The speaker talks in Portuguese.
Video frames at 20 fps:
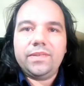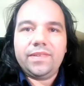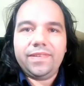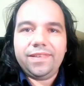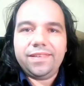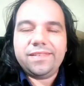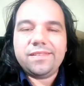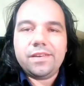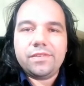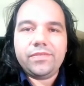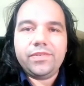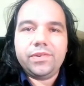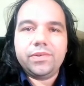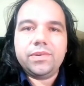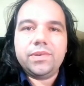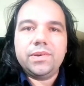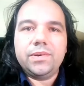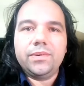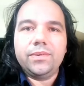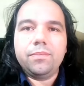vocês já viram
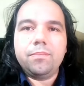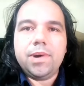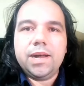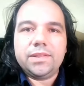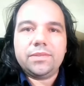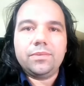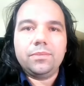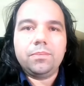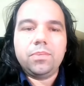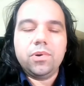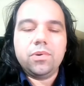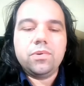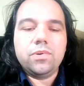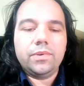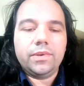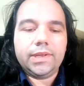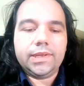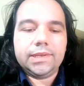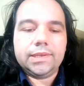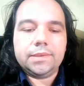que eu bato um pouco
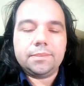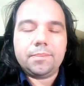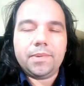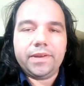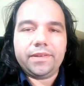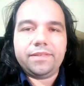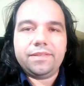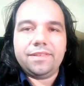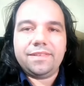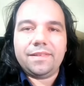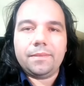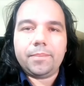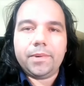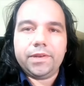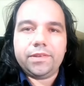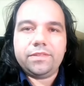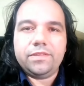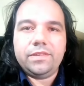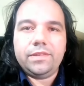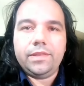na parte, nessa
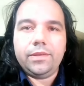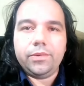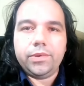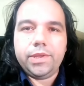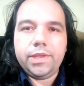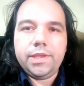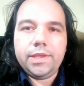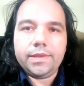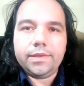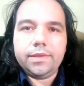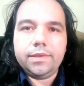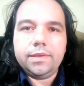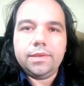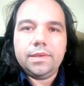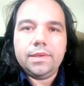parte de teoria,